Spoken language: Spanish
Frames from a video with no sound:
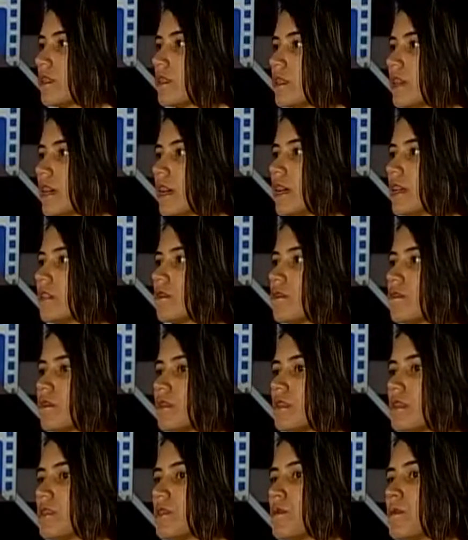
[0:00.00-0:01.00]
¿ya?
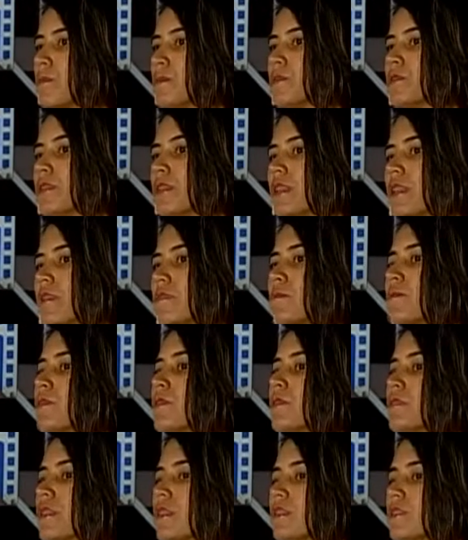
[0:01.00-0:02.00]
Entonces yo puedo tener un
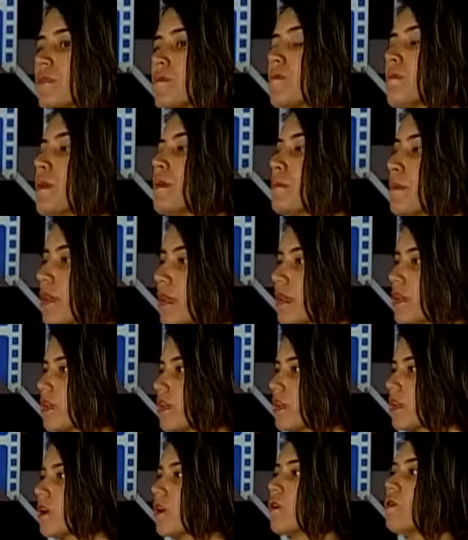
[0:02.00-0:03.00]
proyecto en papel
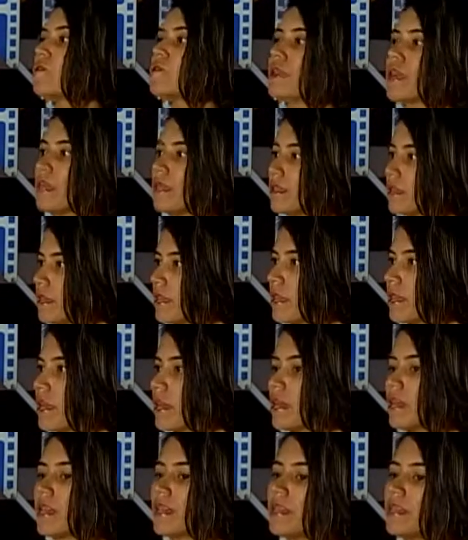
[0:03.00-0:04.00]
o una
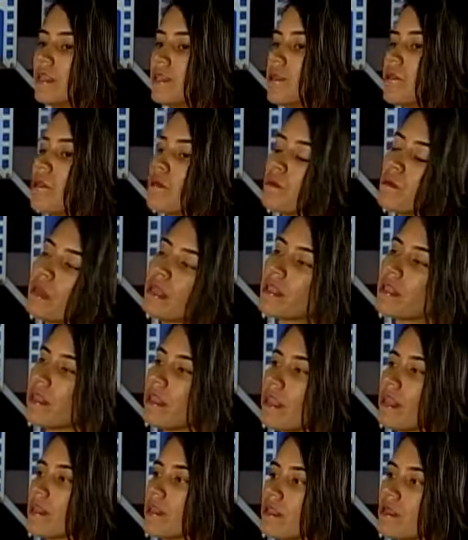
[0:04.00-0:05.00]
idea y yo voy a
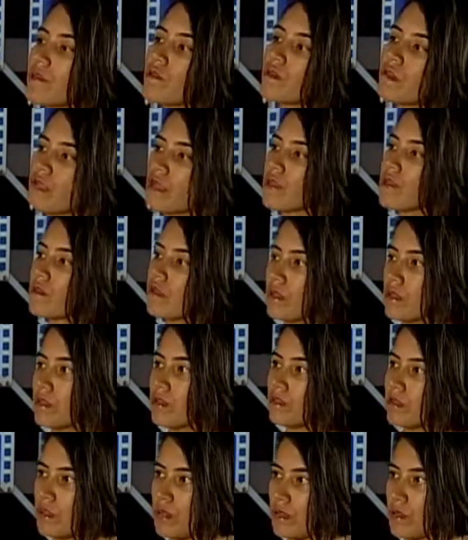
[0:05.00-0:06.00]
tener asesorías con
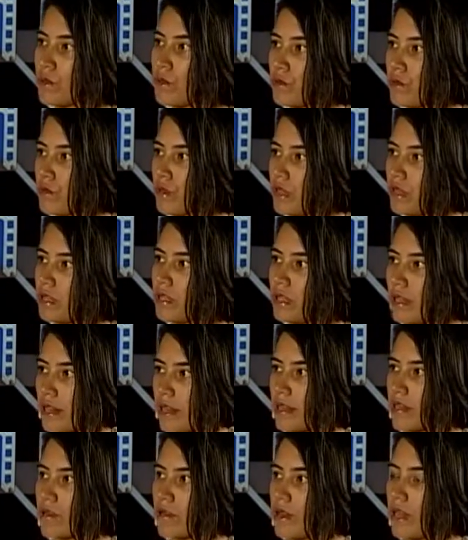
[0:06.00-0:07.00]
estos tres tutores
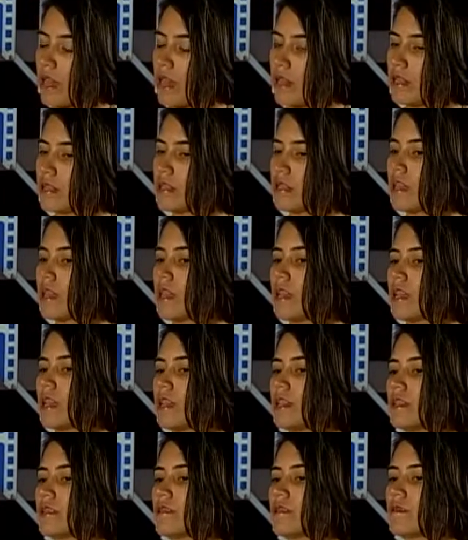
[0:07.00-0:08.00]
internacionales.
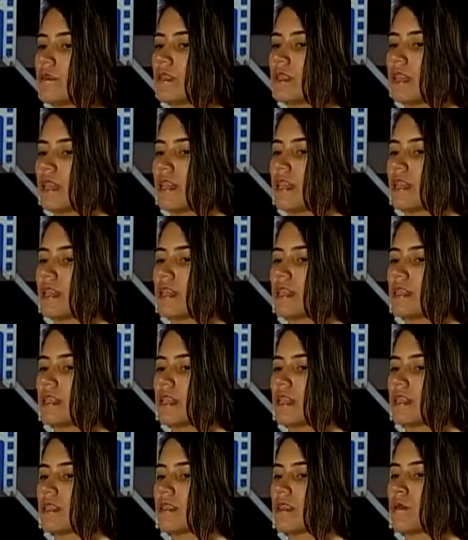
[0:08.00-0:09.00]
Entonces
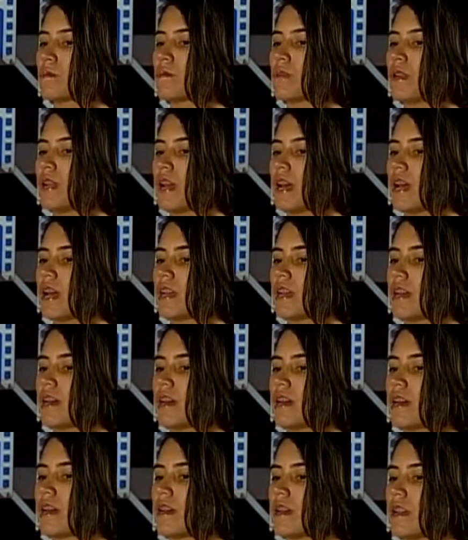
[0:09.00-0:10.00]
es como
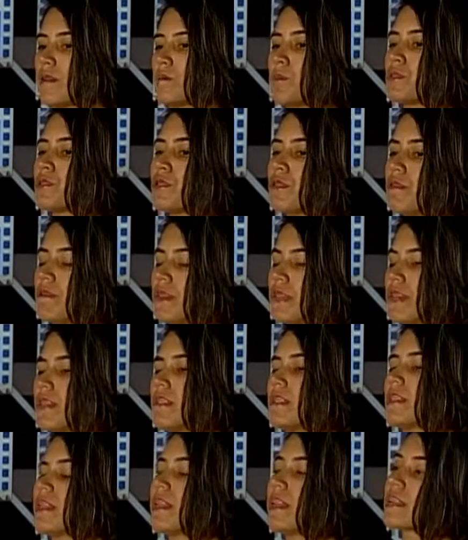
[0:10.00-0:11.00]
la,
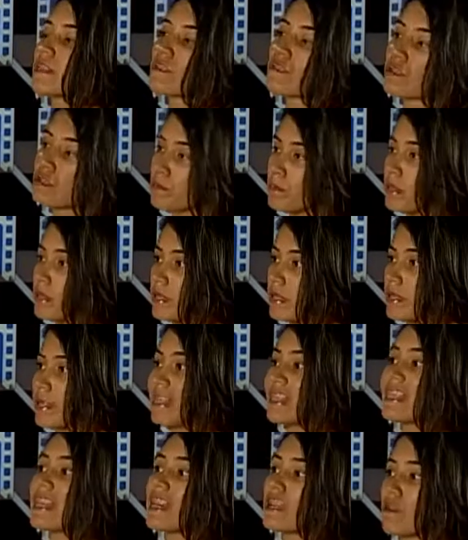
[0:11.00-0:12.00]
posibilidad de tener dos piezas
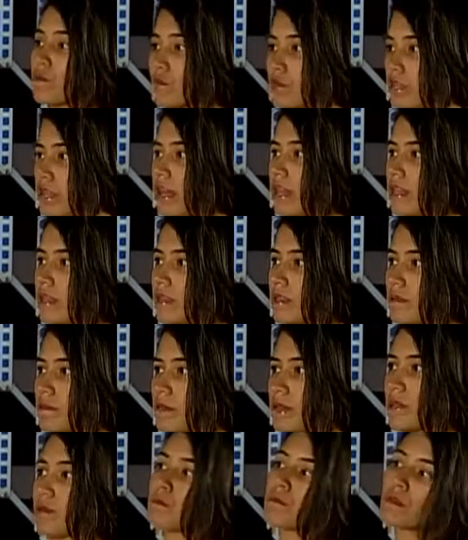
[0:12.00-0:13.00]
desarrolladas,
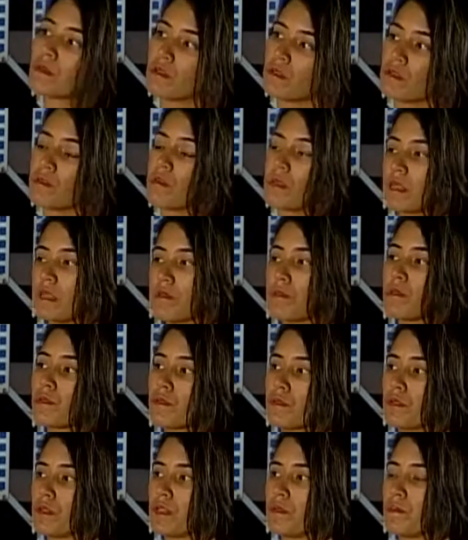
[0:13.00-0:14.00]
pero dos piezas
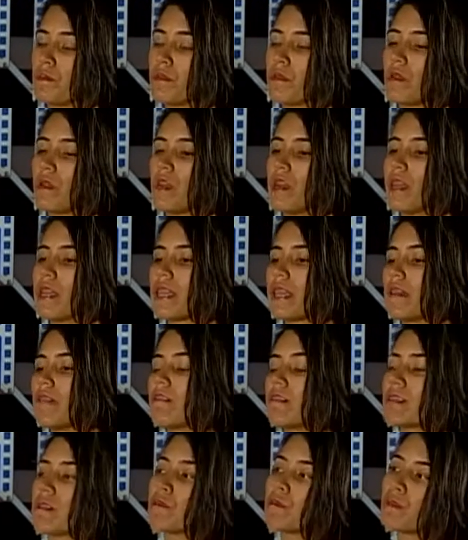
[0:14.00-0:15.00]
prototipo, que
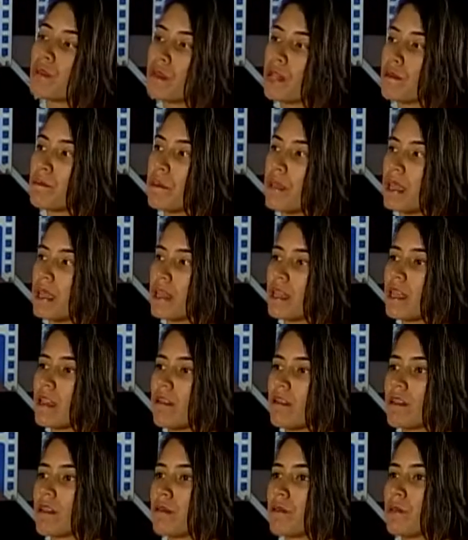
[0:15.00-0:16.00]
vas a poder ver,
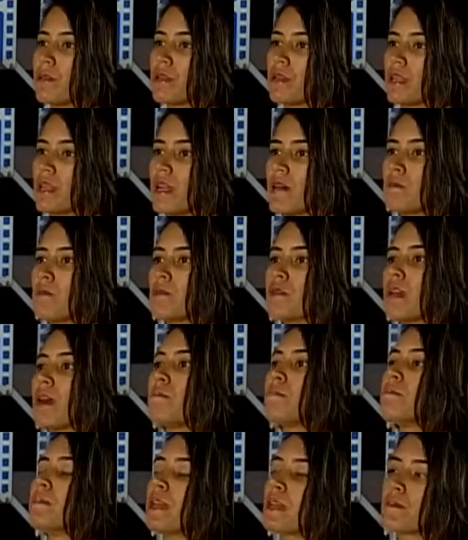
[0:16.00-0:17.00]
que vas a poder, digamos,
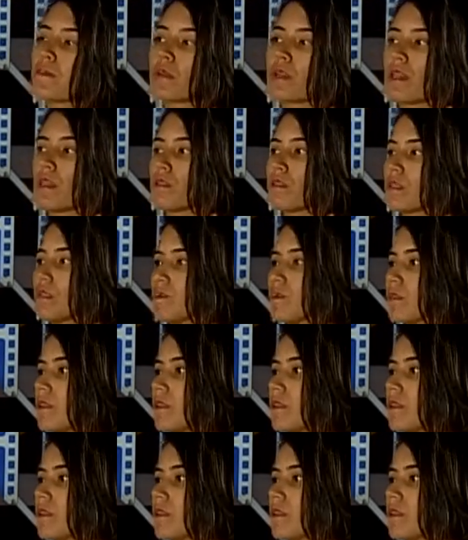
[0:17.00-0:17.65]
ampliar, porque no estamos